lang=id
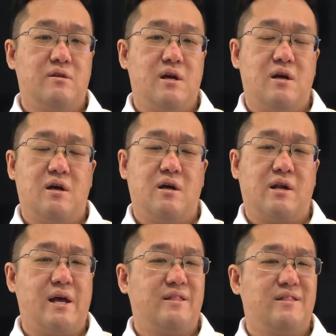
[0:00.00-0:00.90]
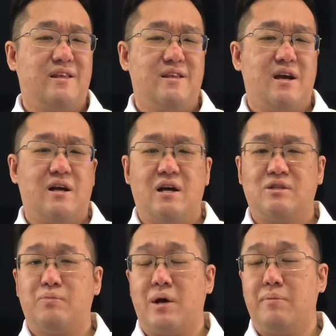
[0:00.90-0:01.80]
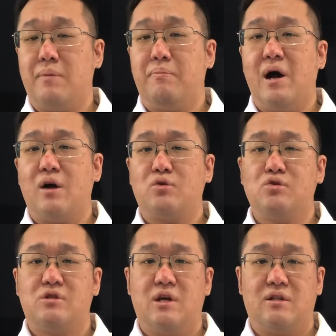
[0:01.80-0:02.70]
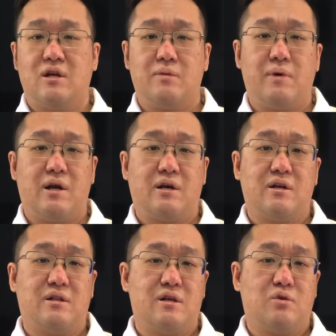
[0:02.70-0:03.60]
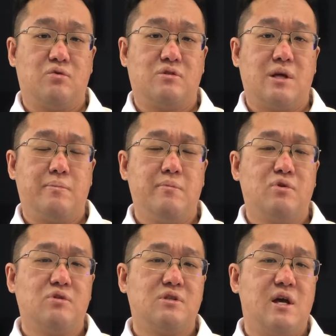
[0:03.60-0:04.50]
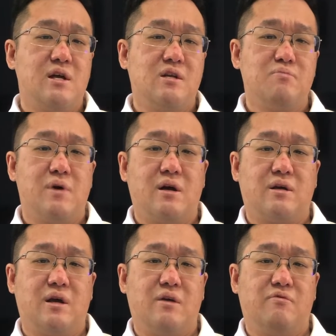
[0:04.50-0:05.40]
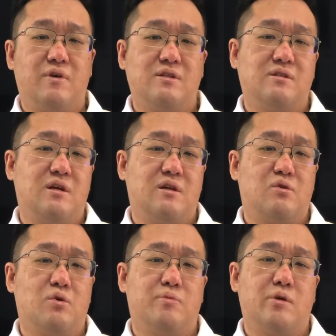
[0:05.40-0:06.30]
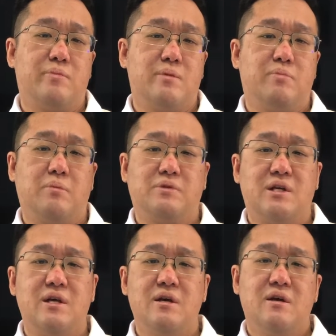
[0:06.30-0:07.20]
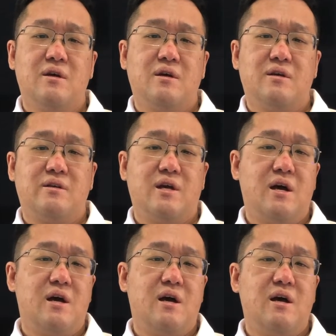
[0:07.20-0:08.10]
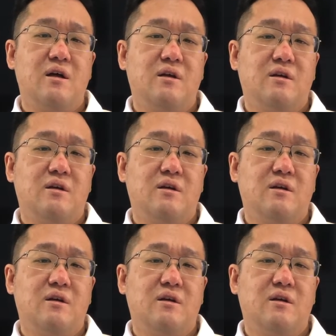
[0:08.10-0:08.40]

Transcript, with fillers: ya rating yang nggak seberapa bagus ya dari para kritikus. Tapi menurut saya sebagai fans dari Cowboy Bebop sih ya